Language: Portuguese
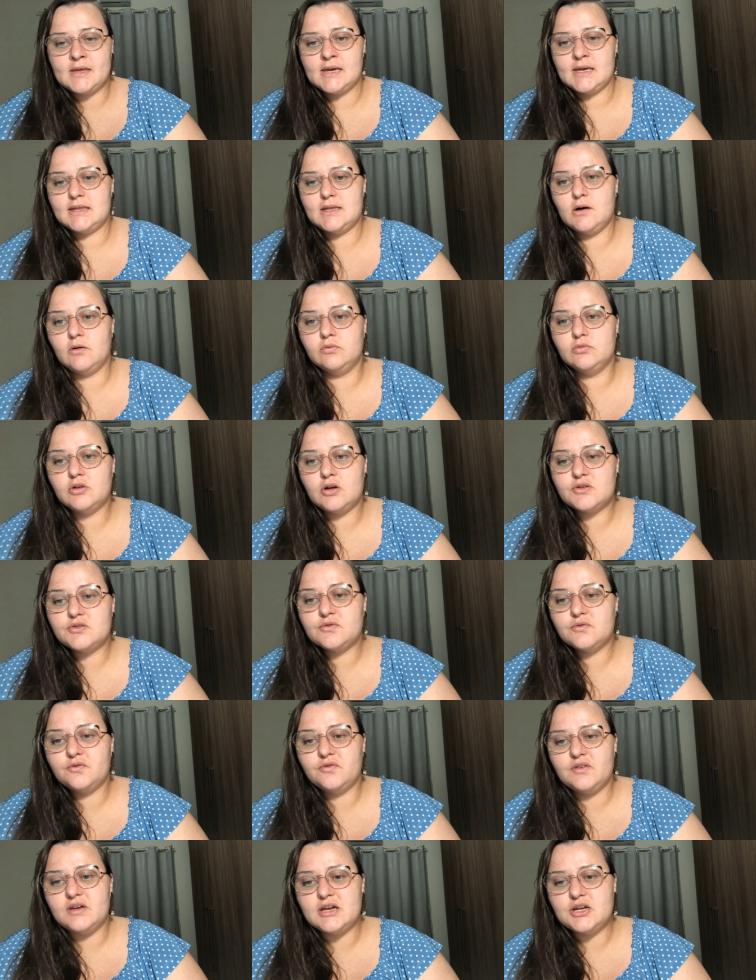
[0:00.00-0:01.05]
Então, o nosso
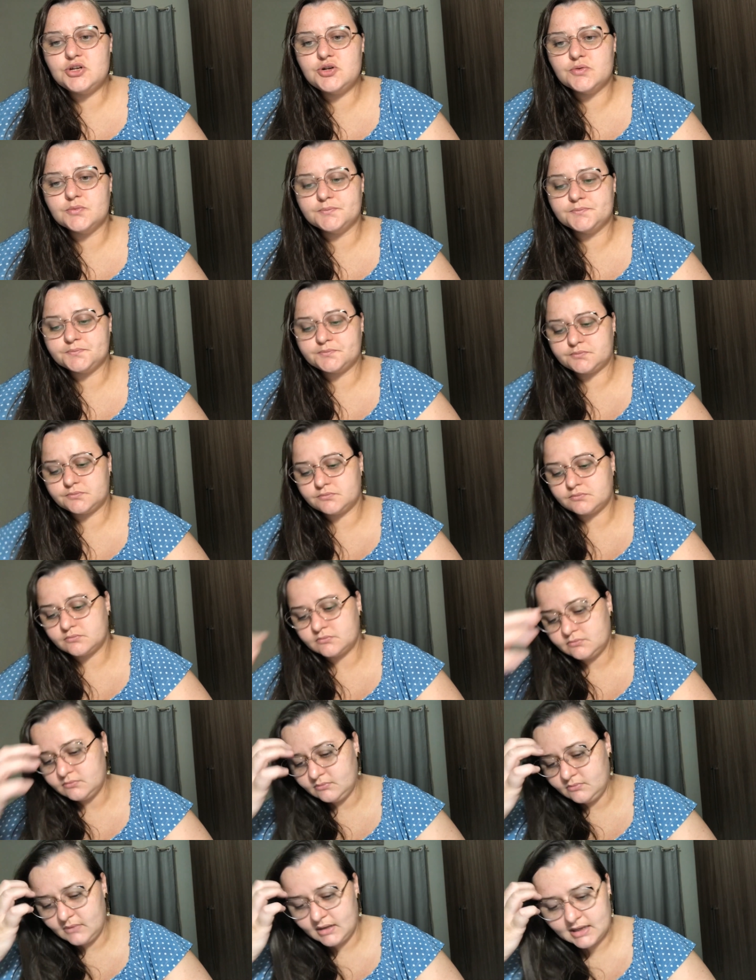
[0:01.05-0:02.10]
vídeo
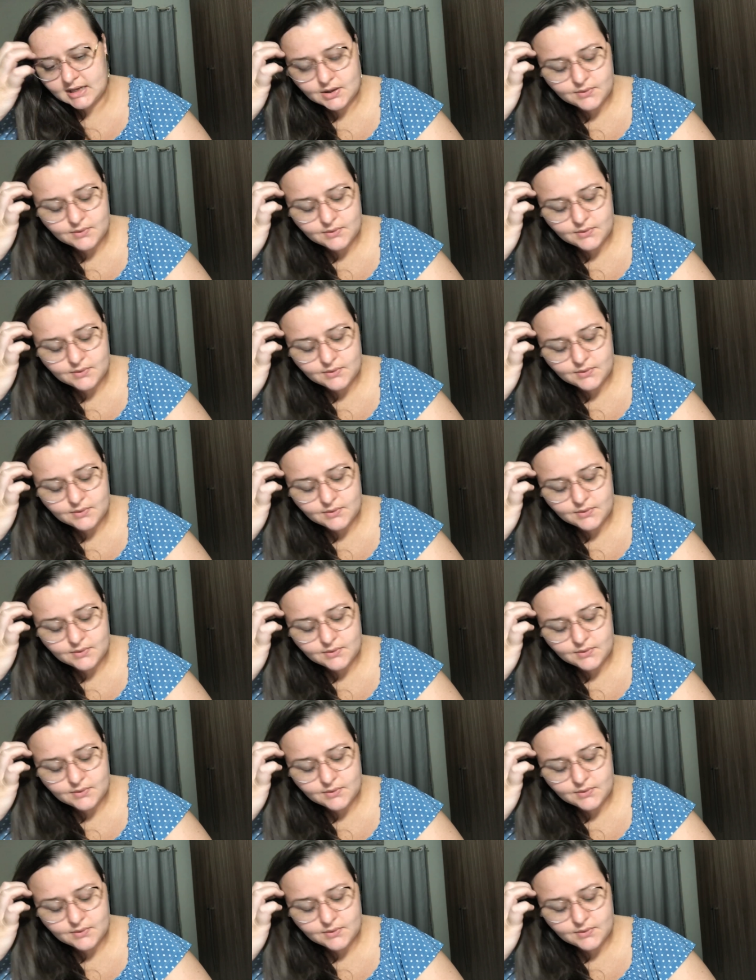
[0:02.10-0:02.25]
que